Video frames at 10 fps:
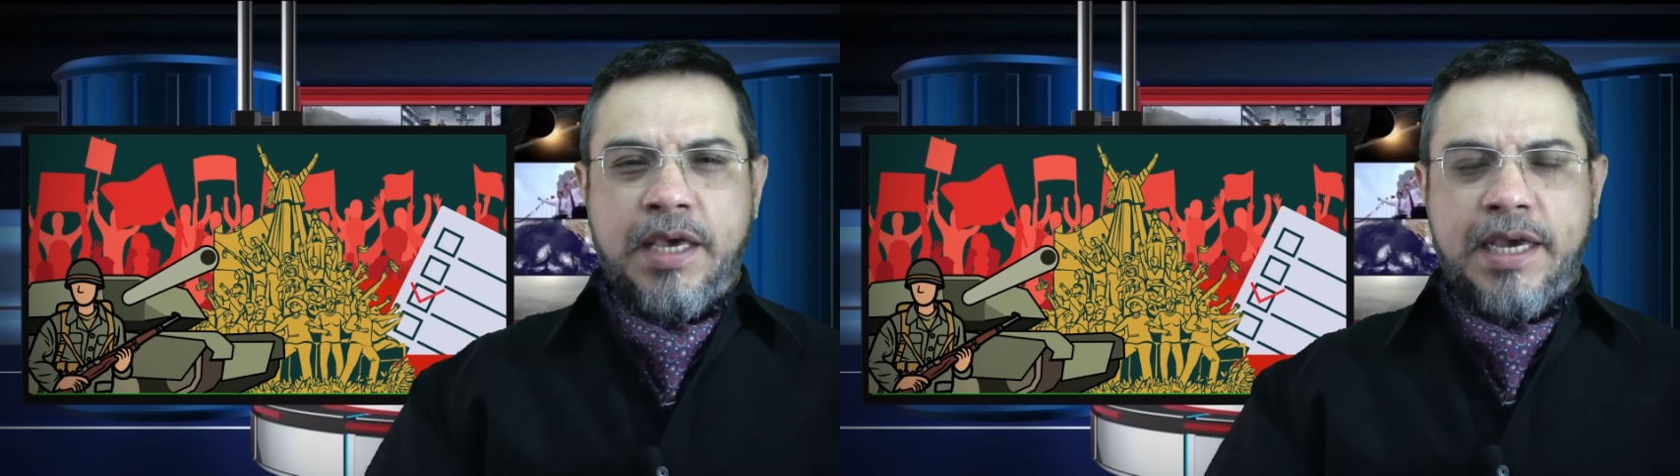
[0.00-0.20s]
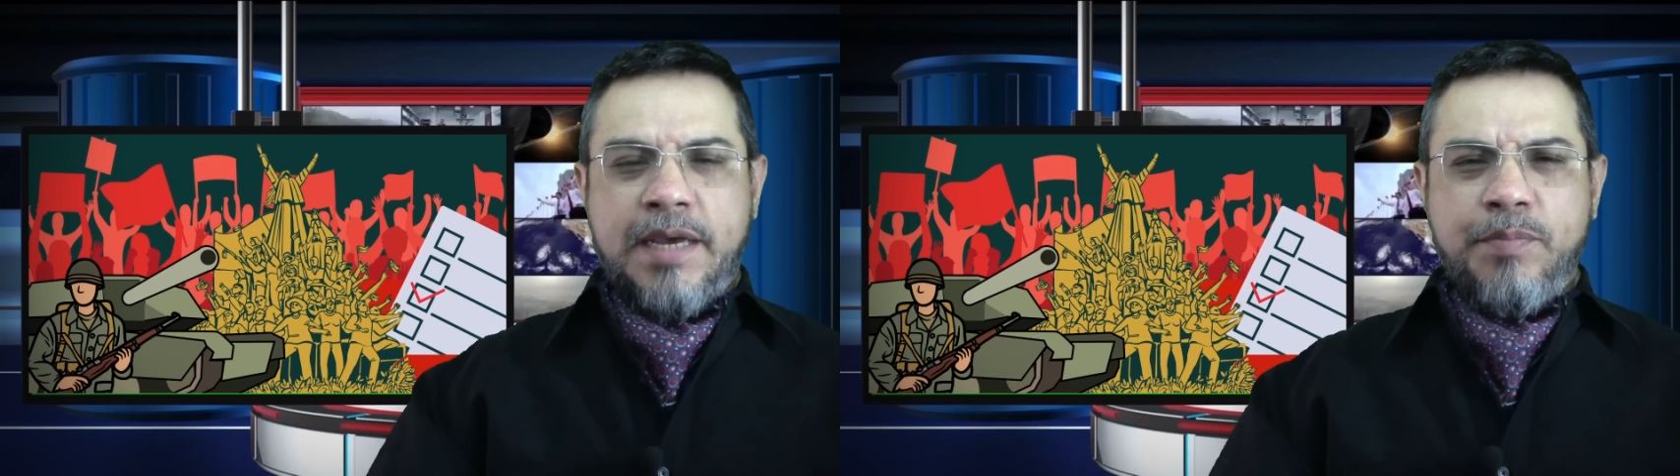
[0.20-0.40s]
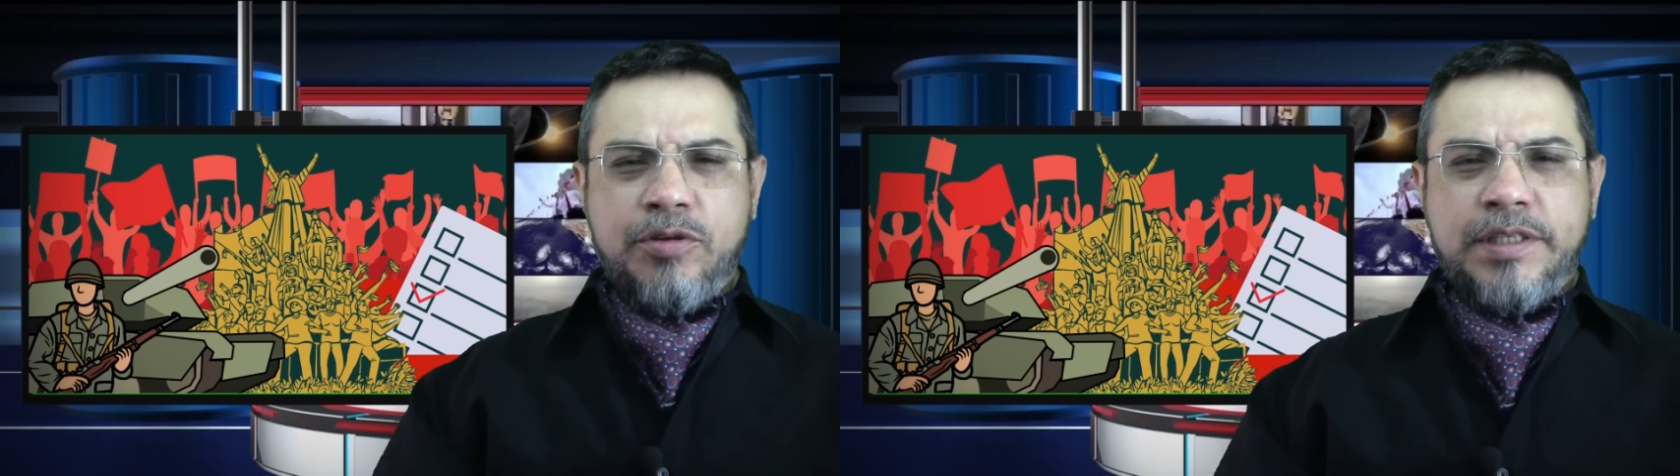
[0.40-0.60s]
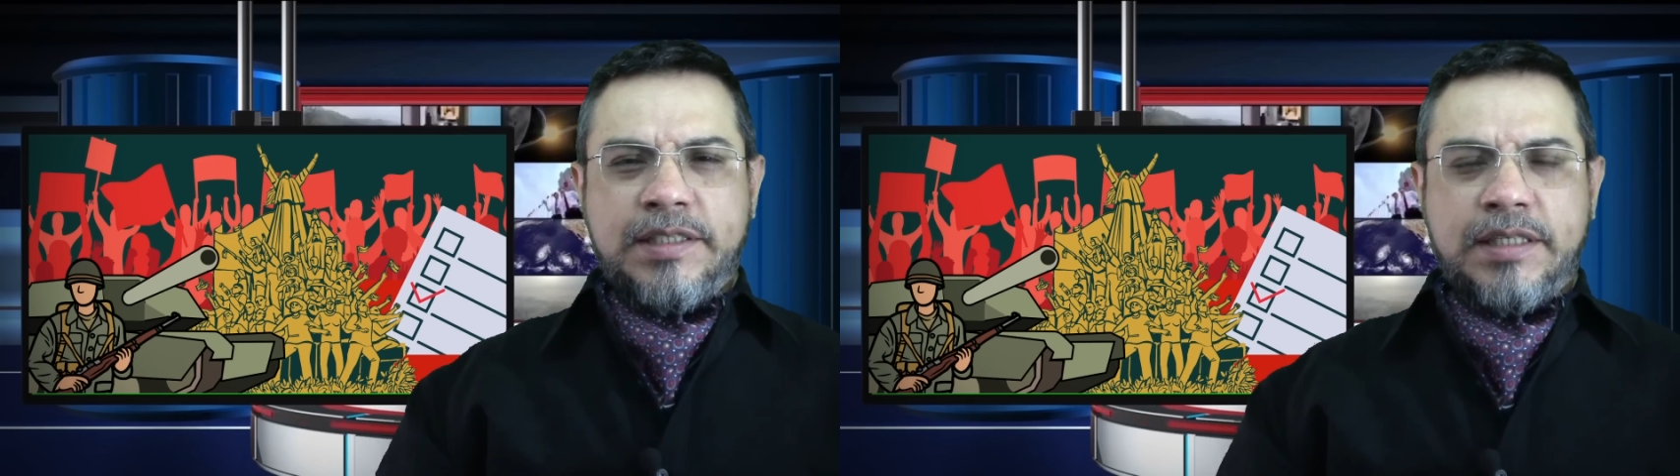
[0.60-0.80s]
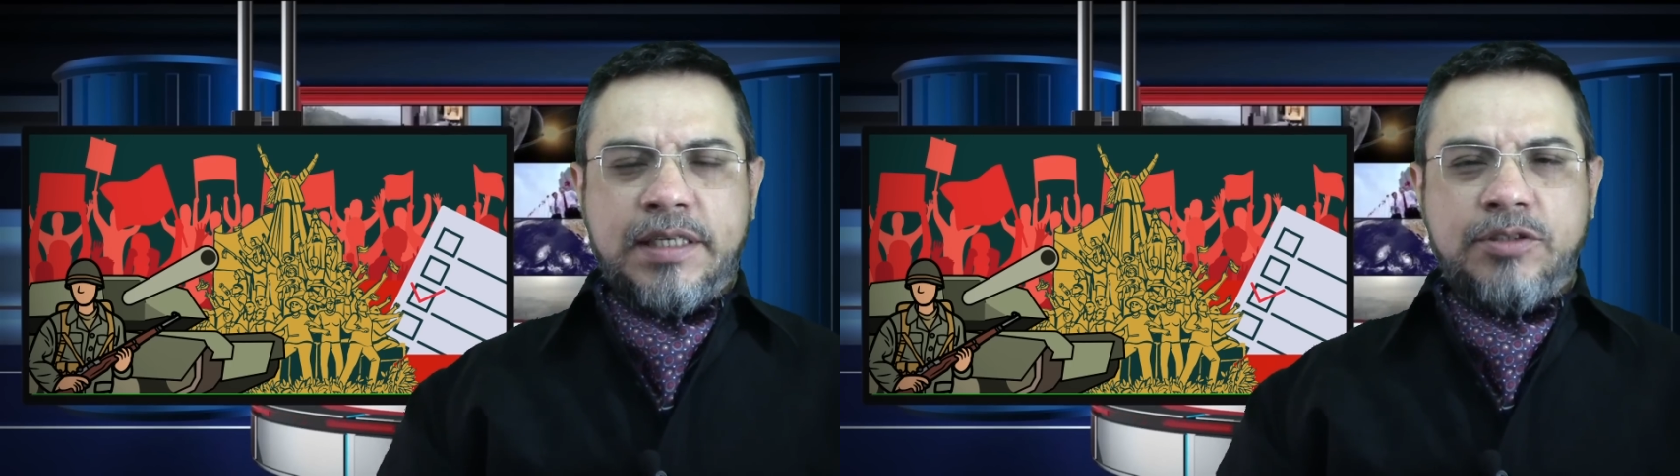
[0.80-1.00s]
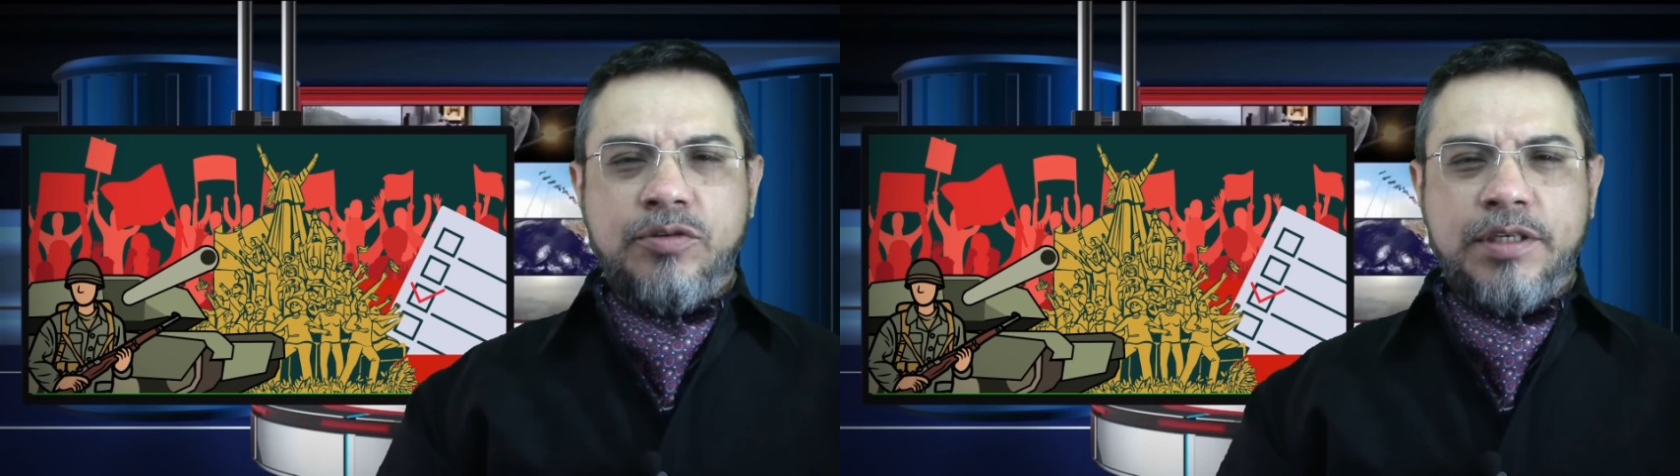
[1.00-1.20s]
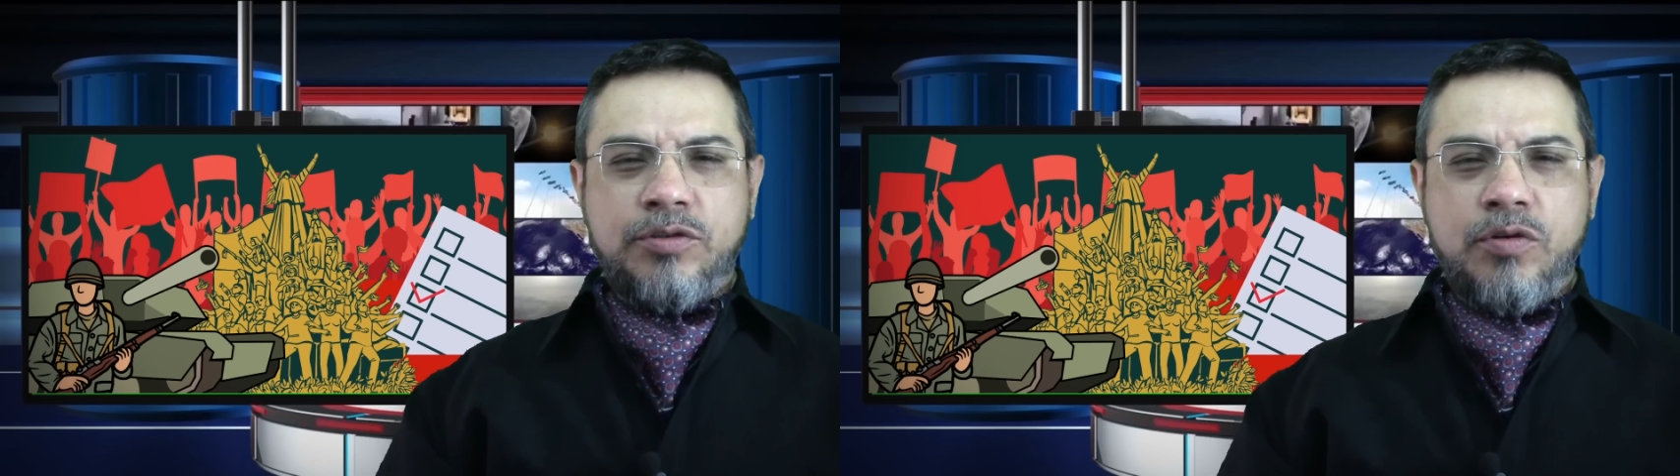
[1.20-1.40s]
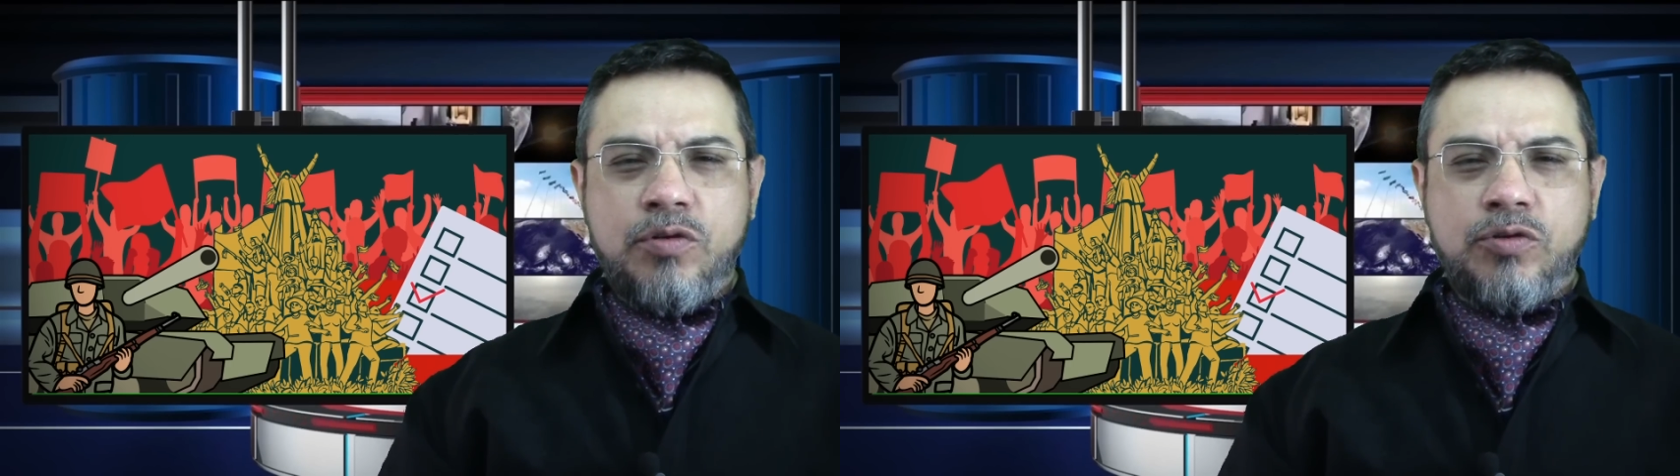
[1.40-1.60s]
Ejemplos de estas acciones
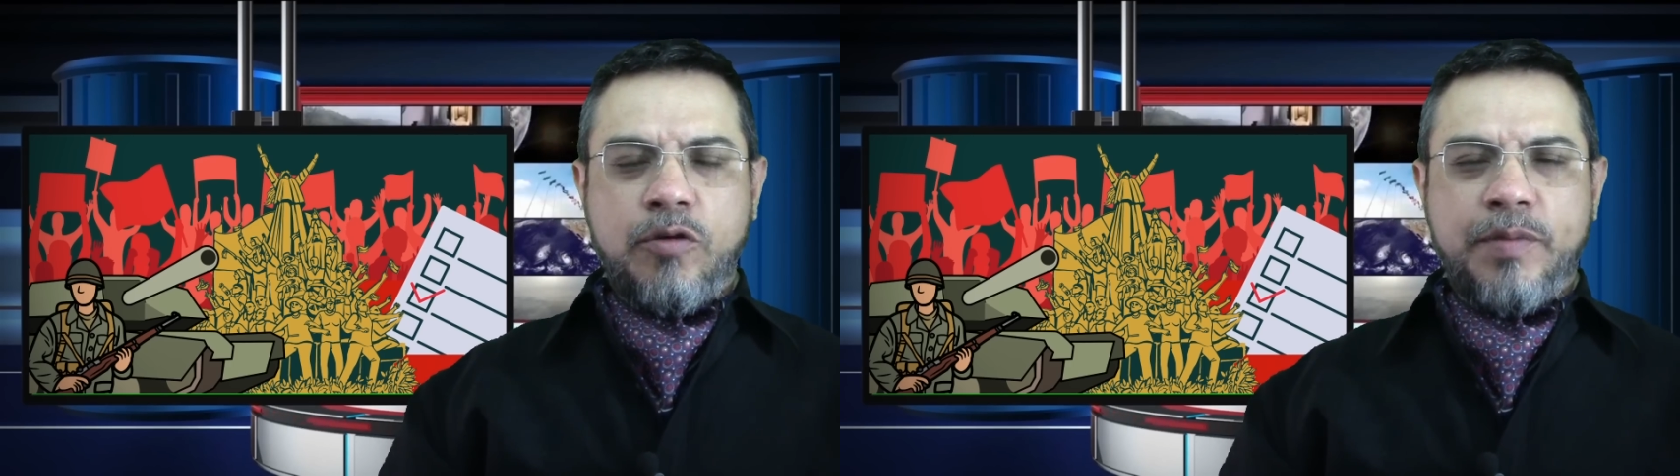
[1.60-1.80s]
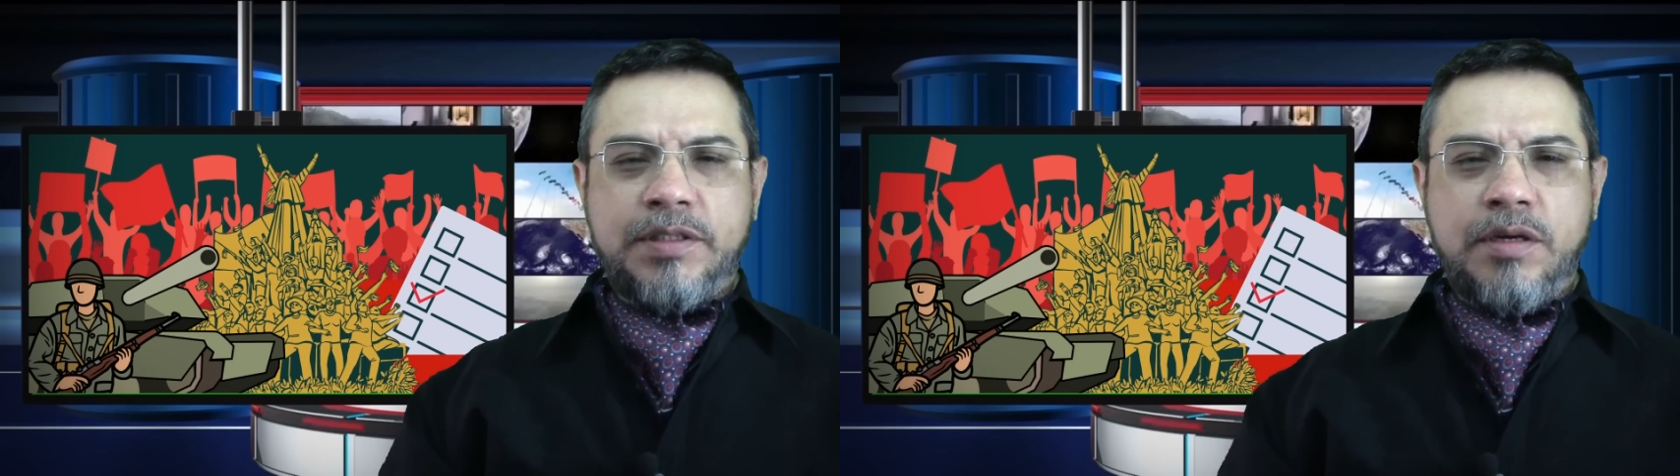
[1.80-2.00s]
son los golpes